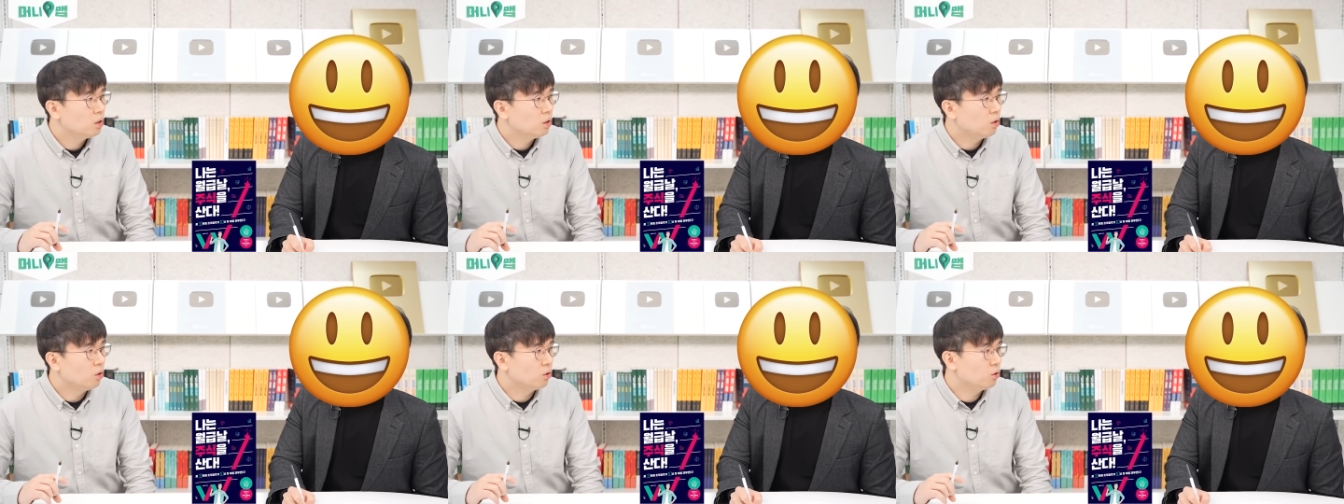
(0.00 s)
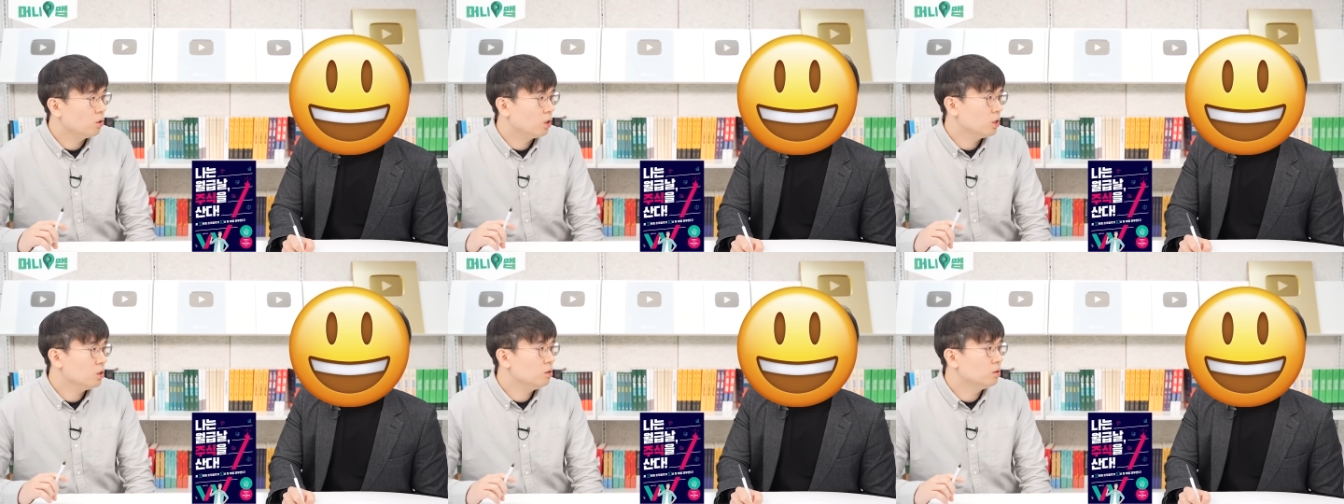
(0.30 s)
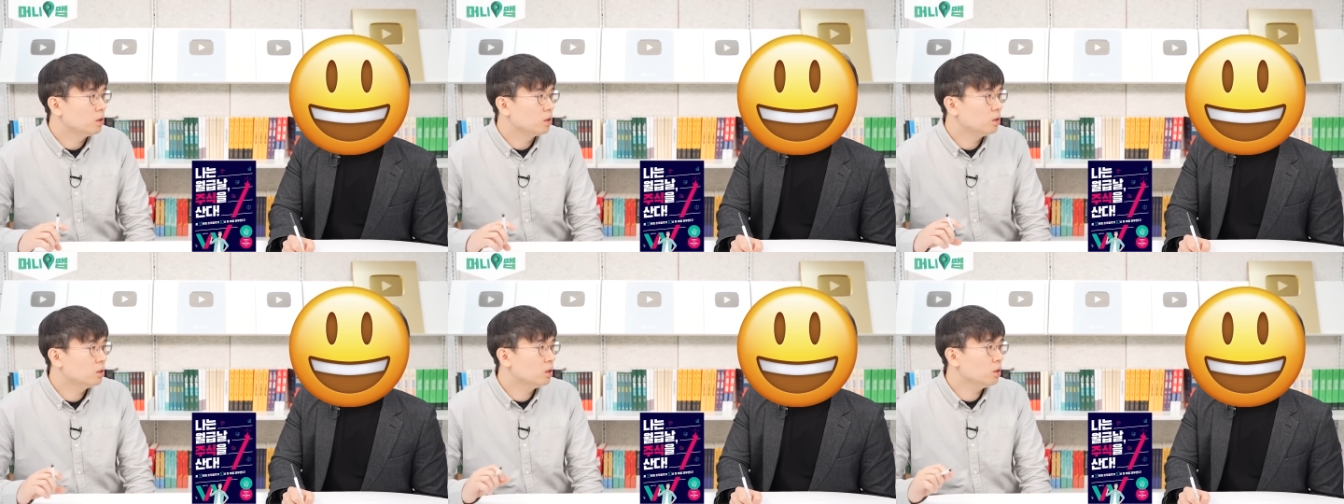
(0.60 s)
어떻게
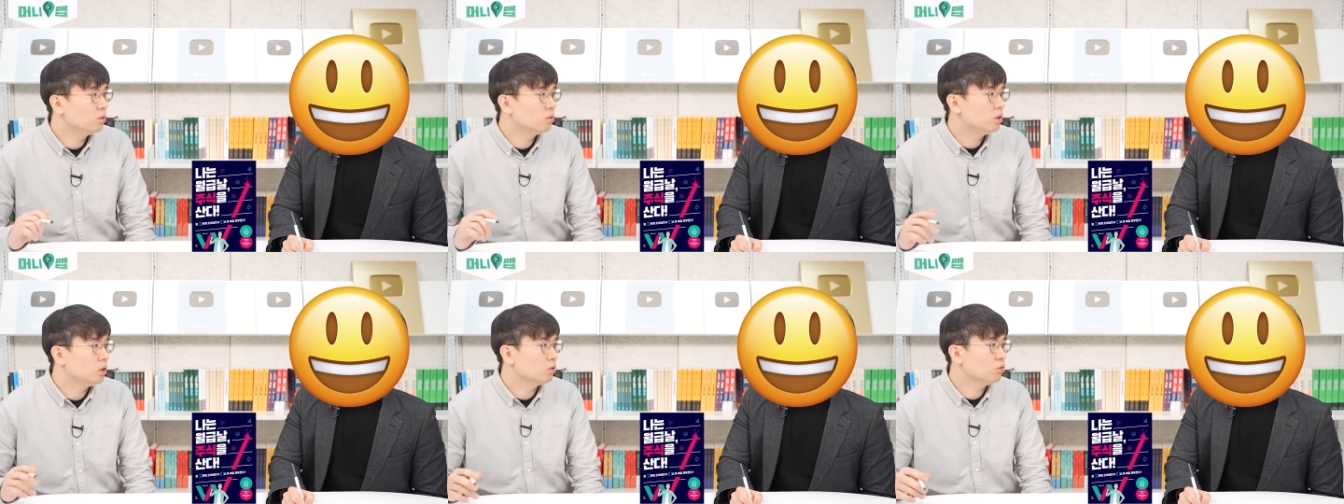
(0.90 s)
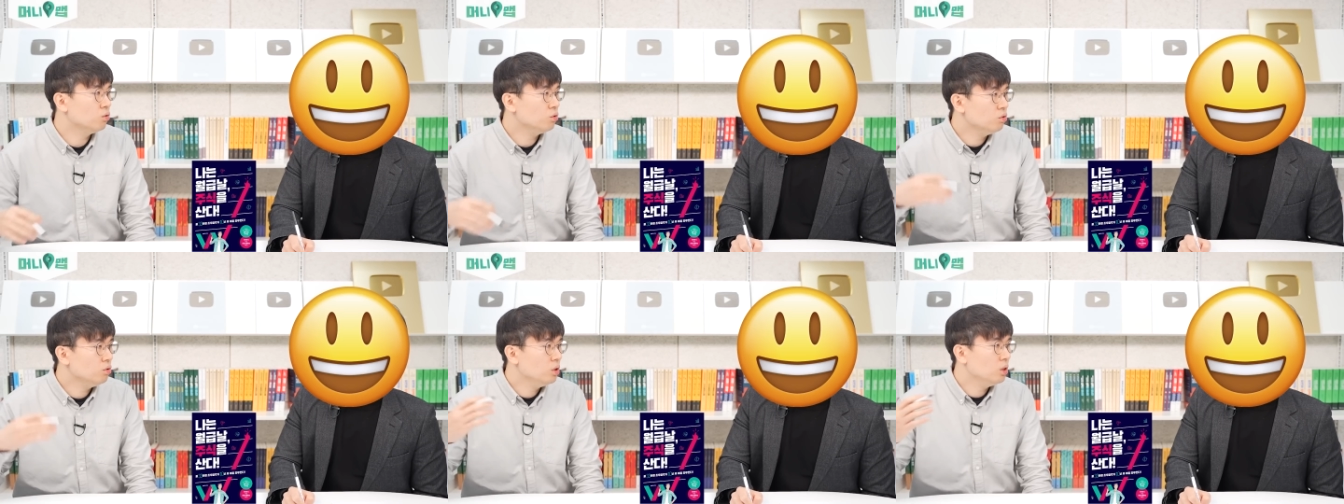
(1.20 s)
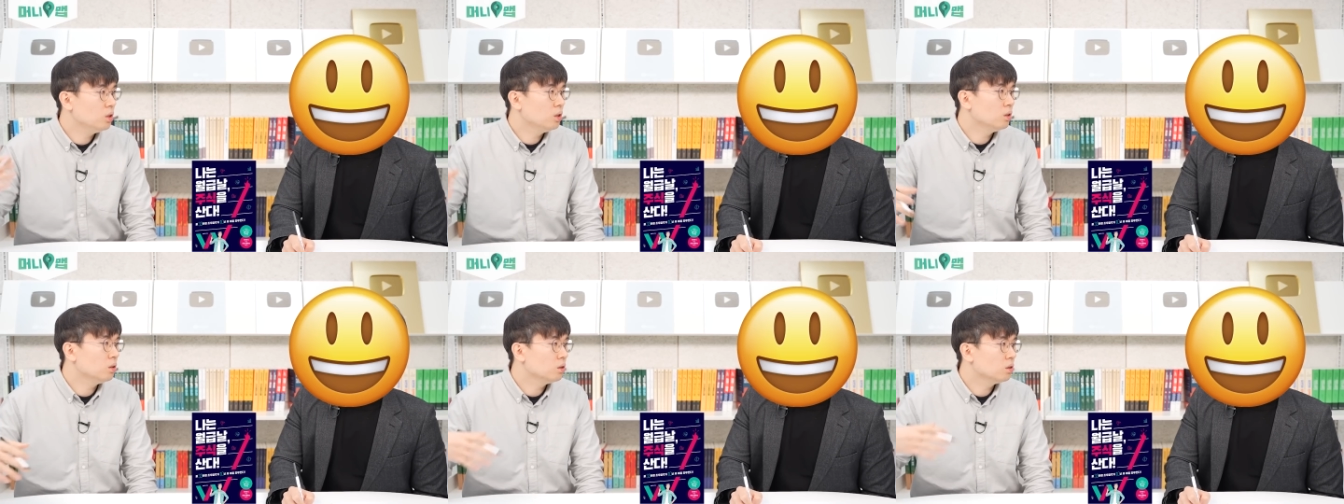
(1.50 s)
하셨나요? 그때도 그냥
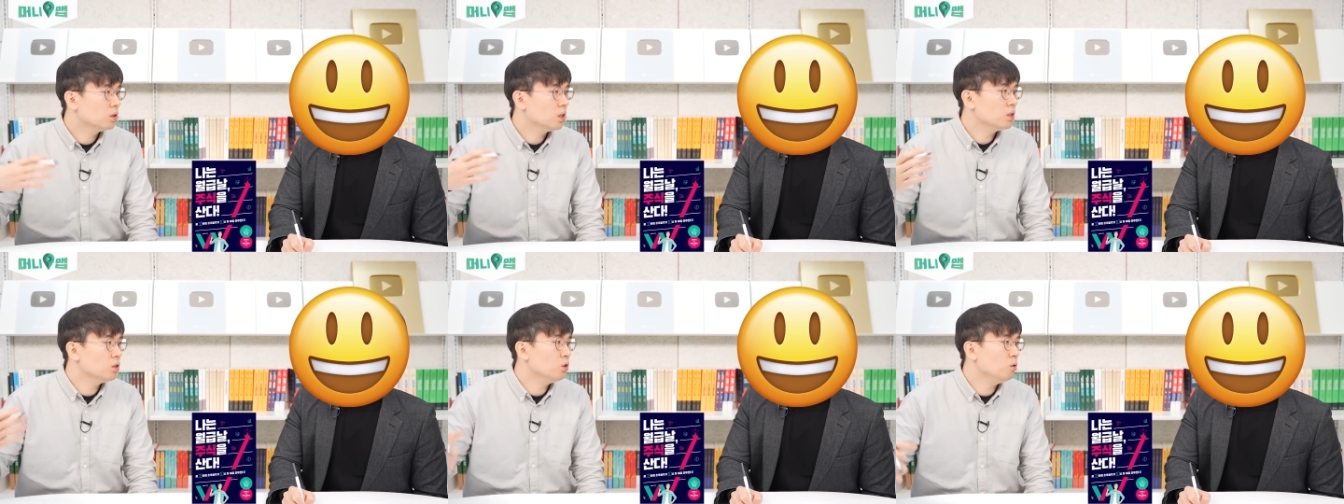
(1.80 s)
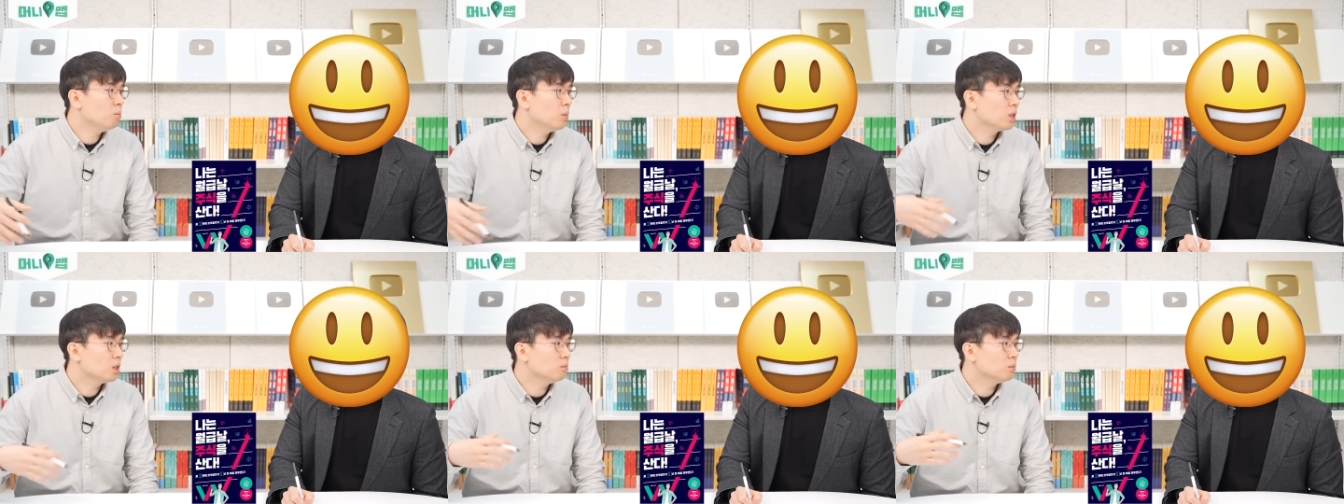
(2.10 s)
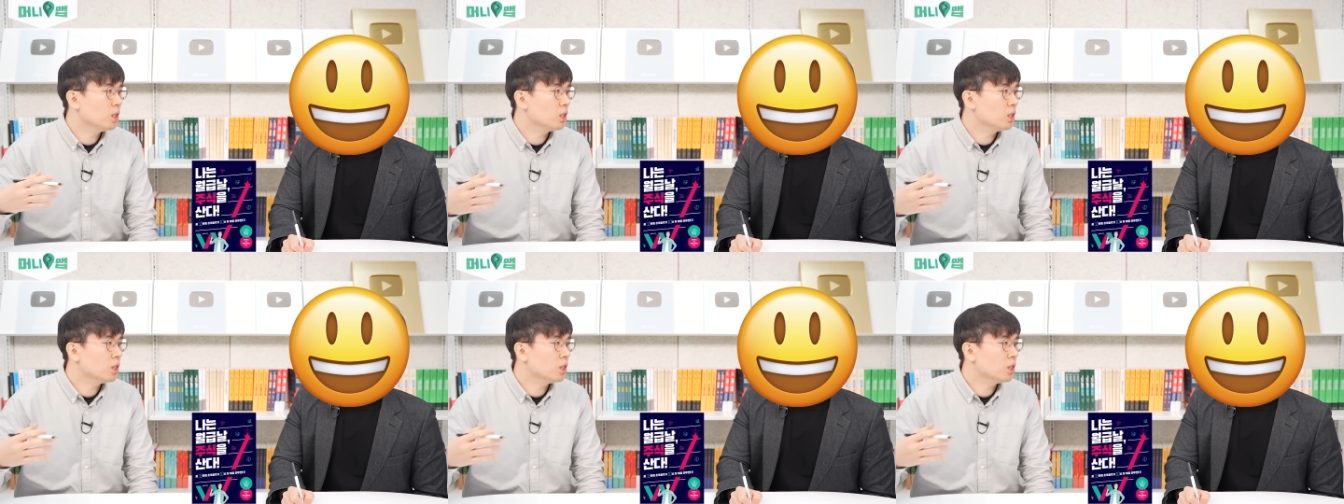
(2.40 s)
꾸준히 사시던 만큼